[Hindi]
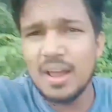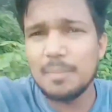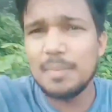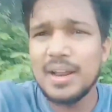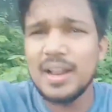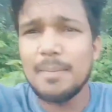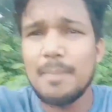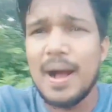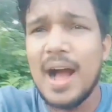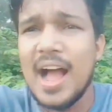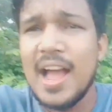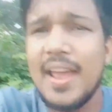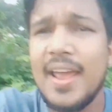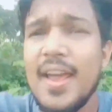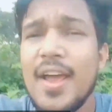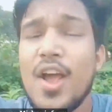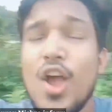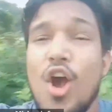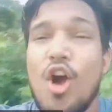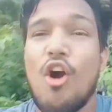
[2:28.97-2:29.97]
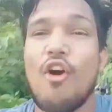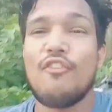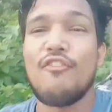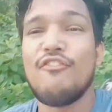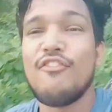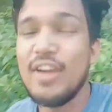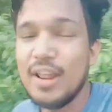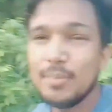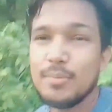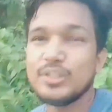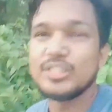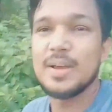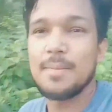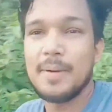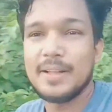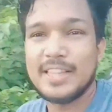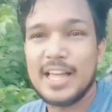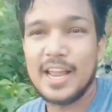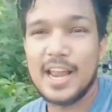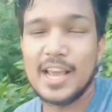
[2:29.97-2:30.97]
लेना मेरे भाई और फिर मुझे
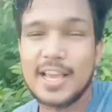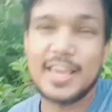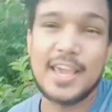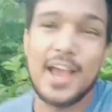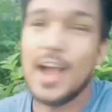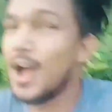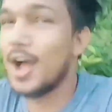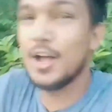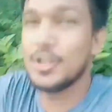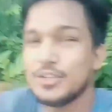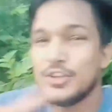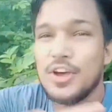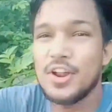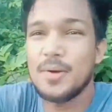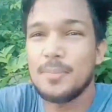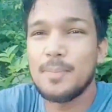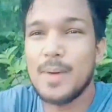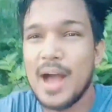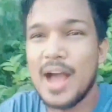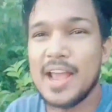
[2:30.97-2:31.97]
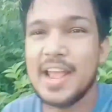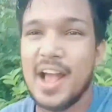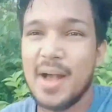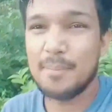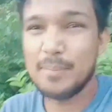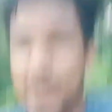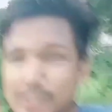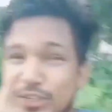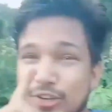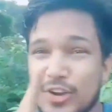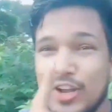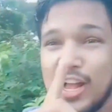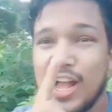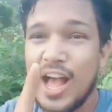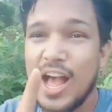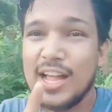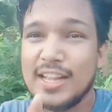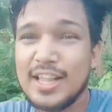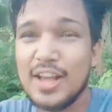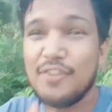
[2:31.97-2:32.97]
बताना कि हाँ सौरभ भाई आपने जो
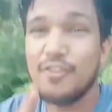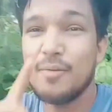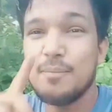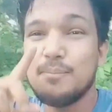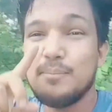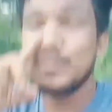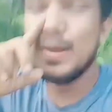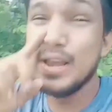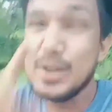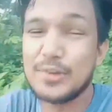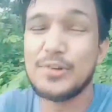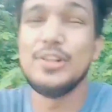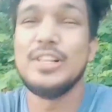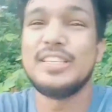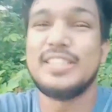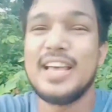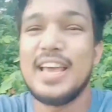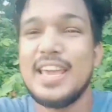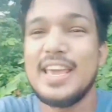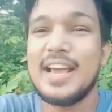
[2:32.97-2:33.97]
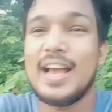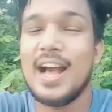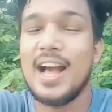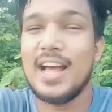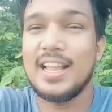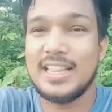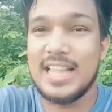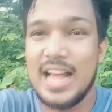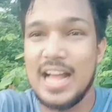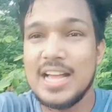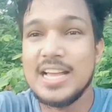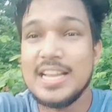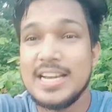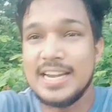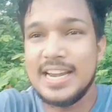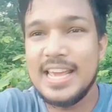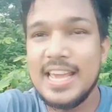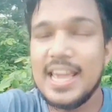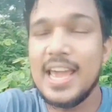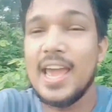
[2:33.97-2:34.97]
कहा था वो बिल्कुल सही कहा था
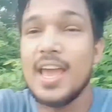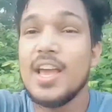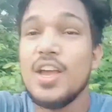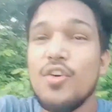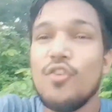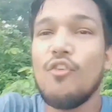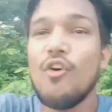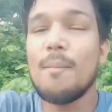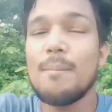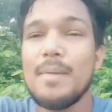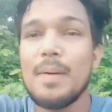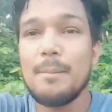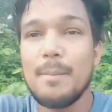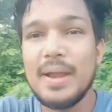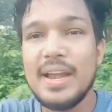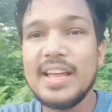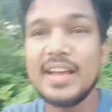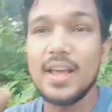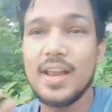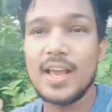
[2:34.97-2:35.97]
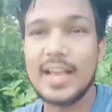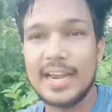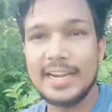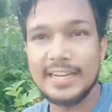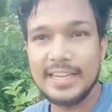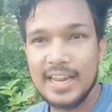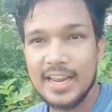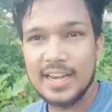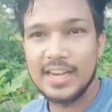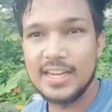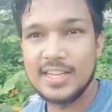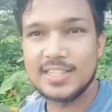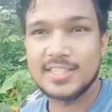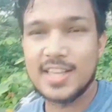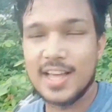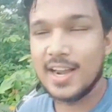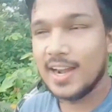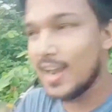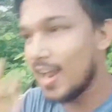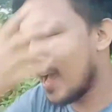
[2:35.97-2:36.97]
ठीक है वो अपना मेडिकल कैटेगरी
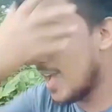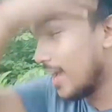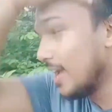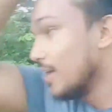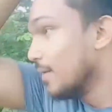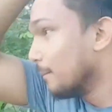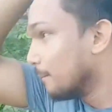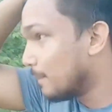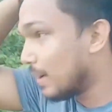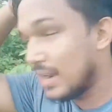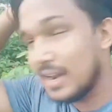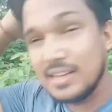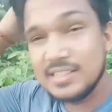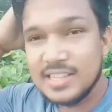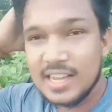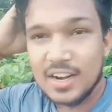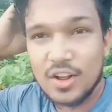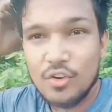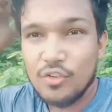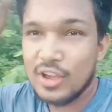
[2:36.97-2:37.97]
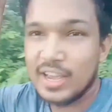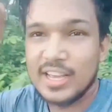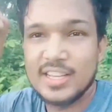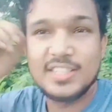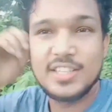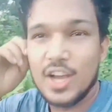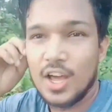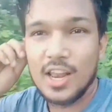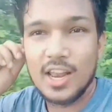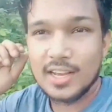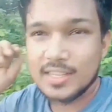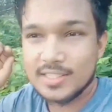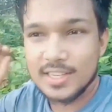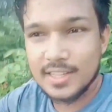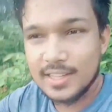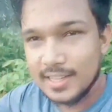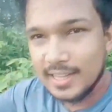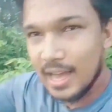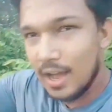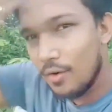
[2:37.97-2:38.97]
रिलीज कर रहा है बारह हज़ार को वैकेंसी अलग
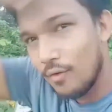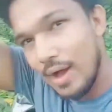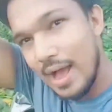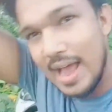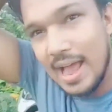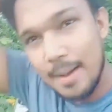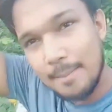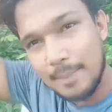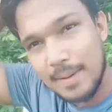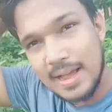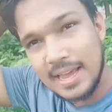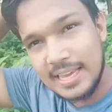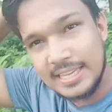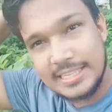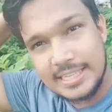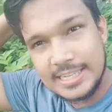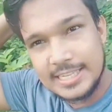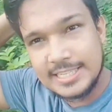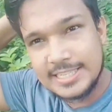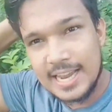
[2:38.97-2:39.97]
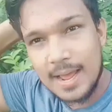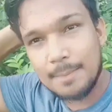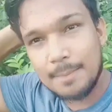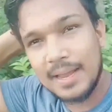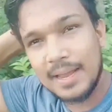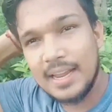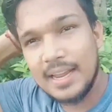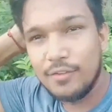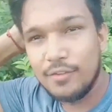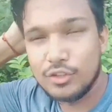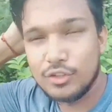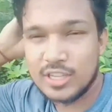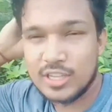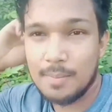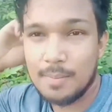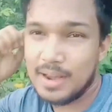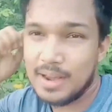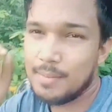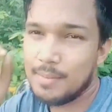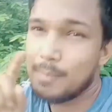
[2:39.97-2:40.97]
से दिया हुआ है आपका किचन स्टाफ के लिए
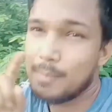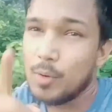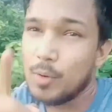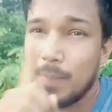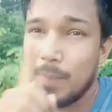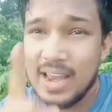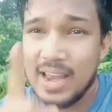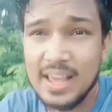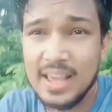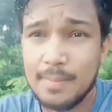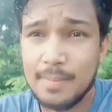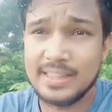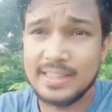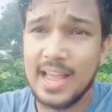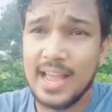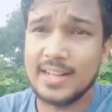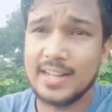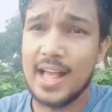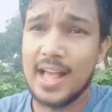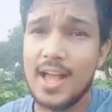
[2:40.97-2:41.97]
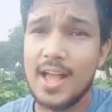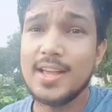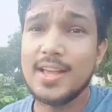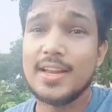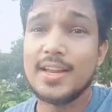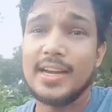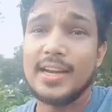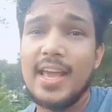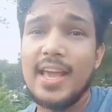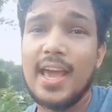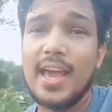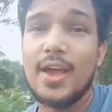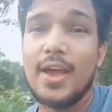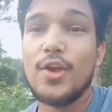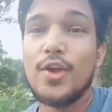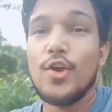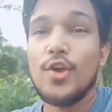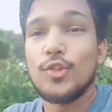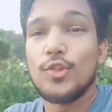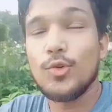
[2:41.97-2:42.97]
उसके बारे में आपको पहले ही बताया था ठीक
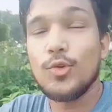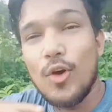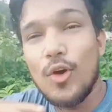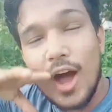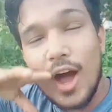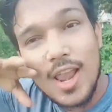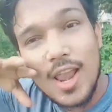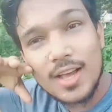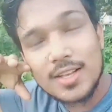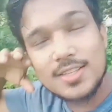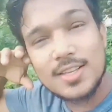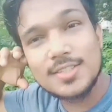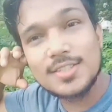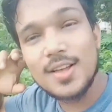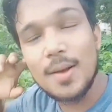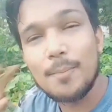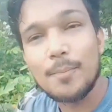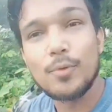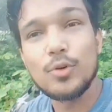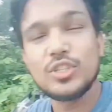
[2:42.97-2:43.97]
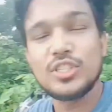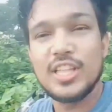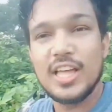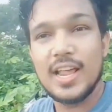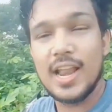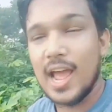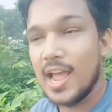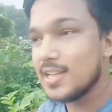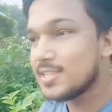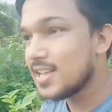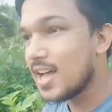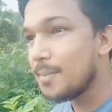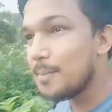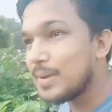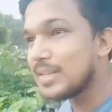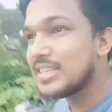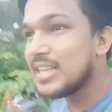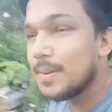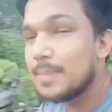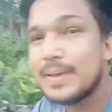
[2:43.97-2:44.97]
है तो वो अलग से सब कुछ दे रहा है इसका
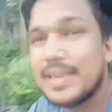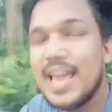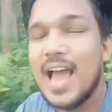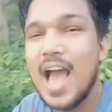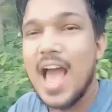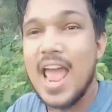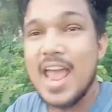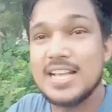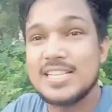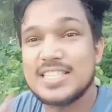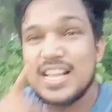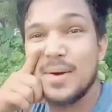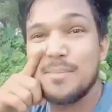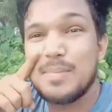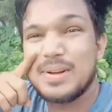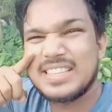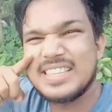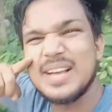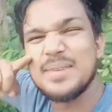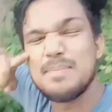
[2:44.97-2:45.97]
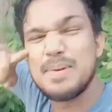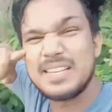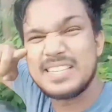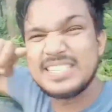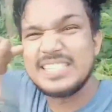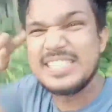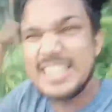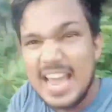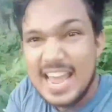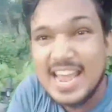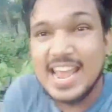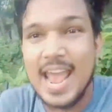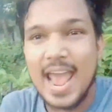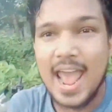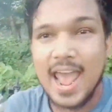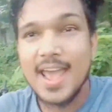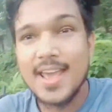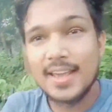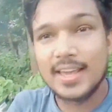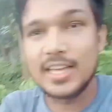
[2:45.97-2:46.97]
मतलब क्या है इसका मतलब बस यही
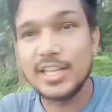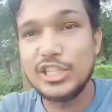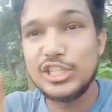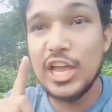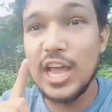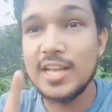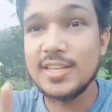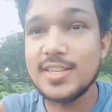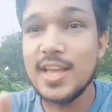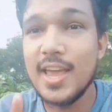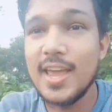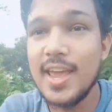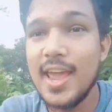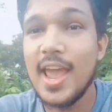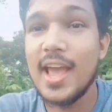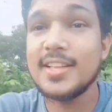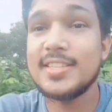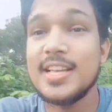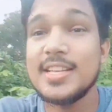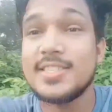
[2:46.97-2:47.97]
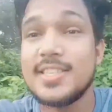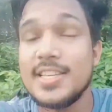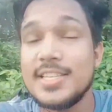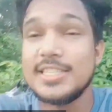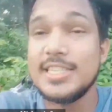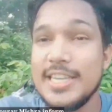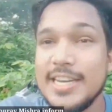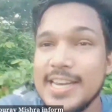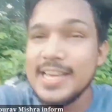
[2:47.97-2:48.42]
है कि जैसे ही एस एस